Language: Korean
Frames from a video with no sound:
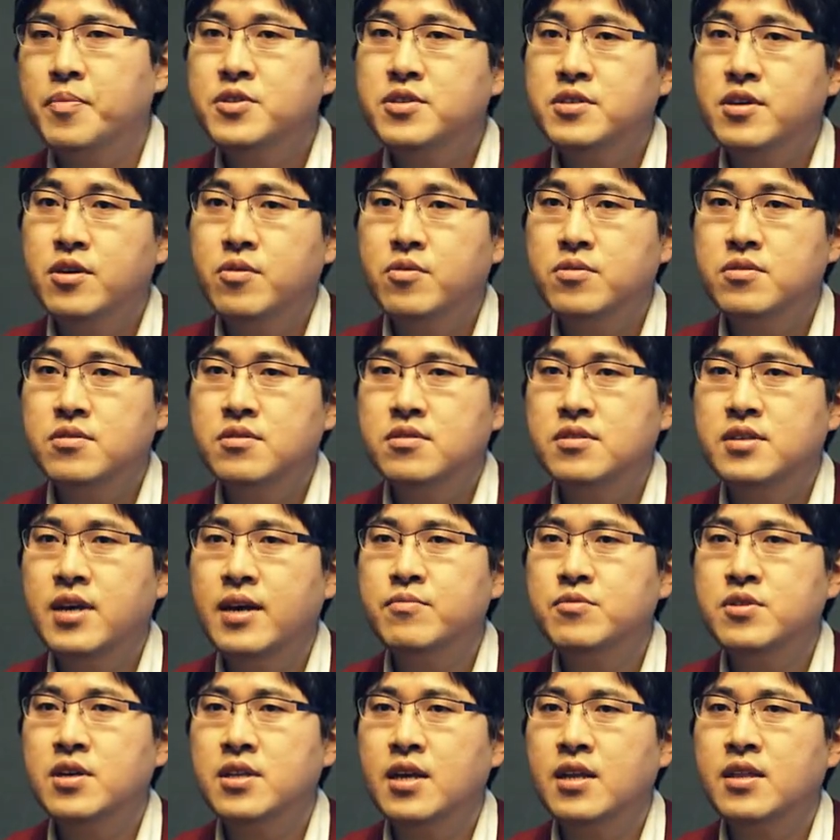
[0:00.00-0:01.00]
번째로는
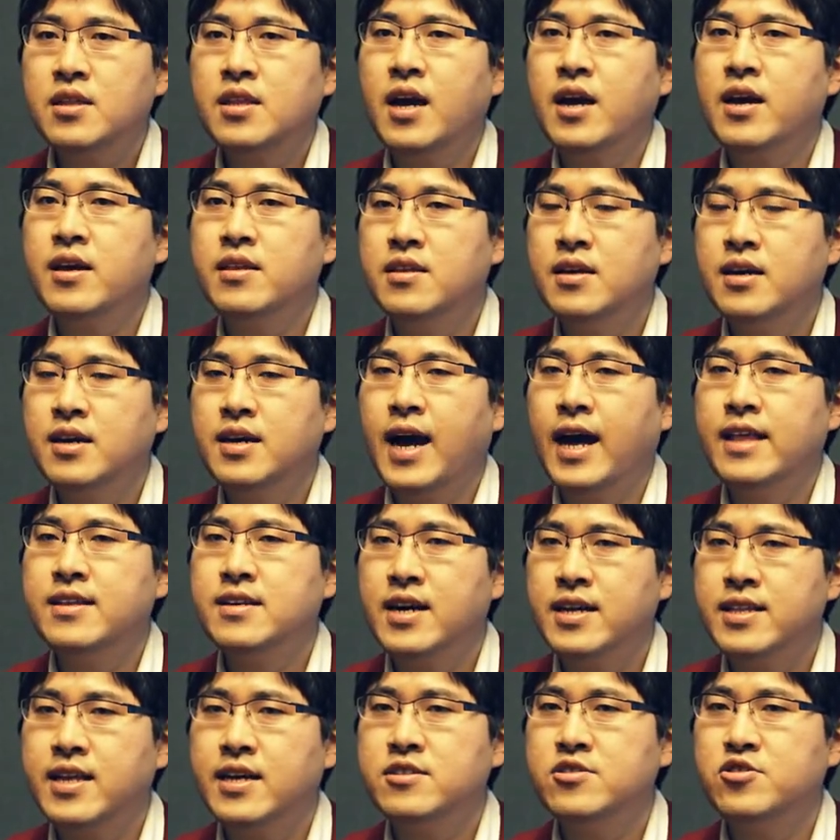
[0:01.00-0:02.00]
세분화된 타겟팅이
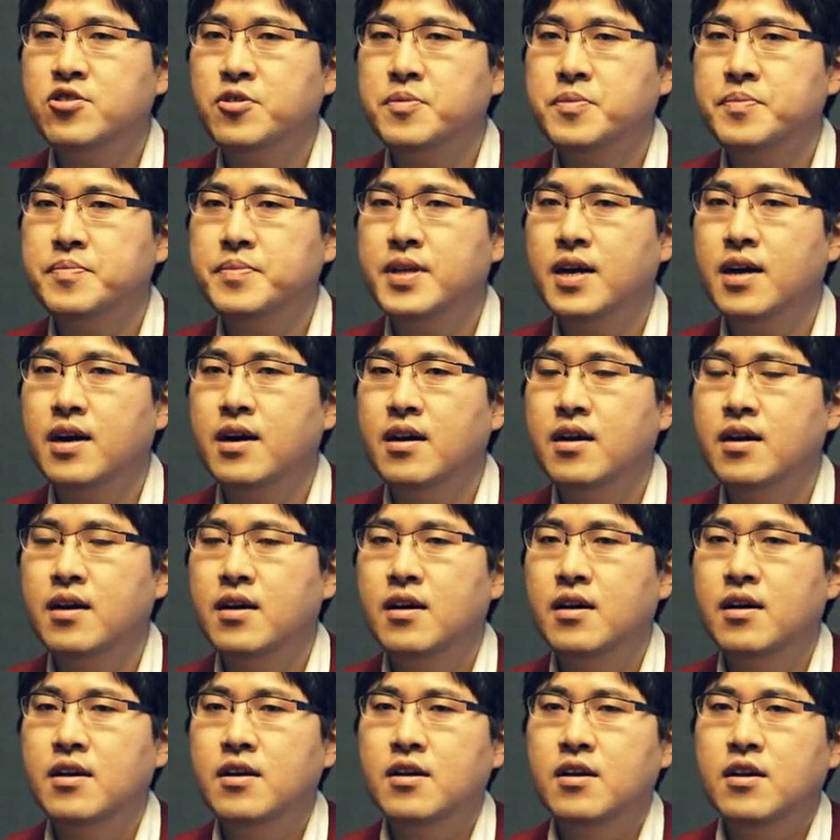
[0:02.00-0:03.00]
가능하다는 점입니다.
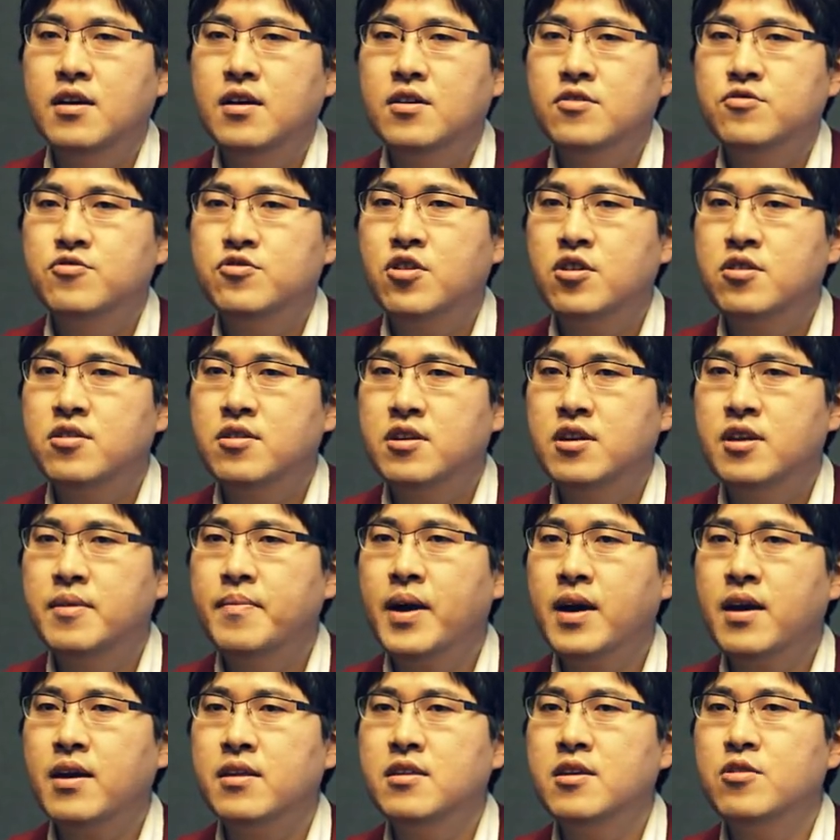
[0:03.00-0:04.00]
우선
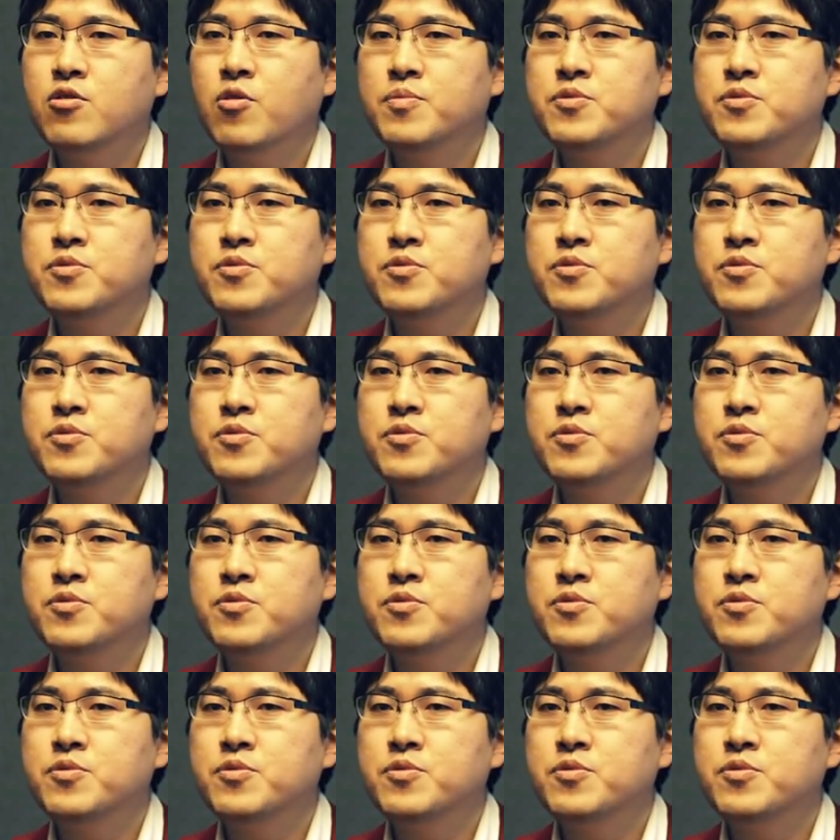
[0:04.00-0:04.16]
리마케팅